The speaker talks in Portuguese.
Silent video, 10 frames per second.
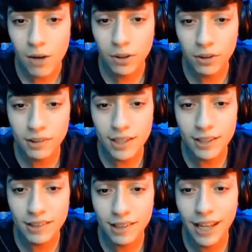Eu tenho
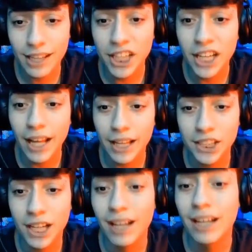certeza que a
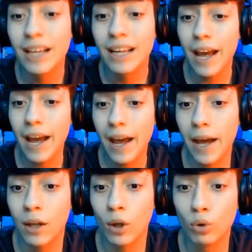genética
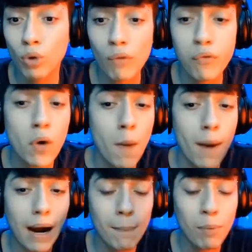é, do vulcão
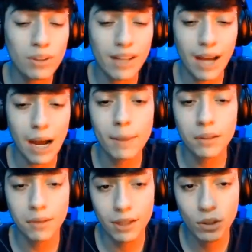acabou
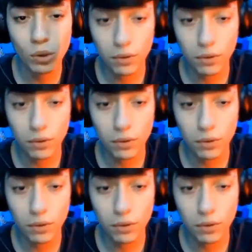derramando aí no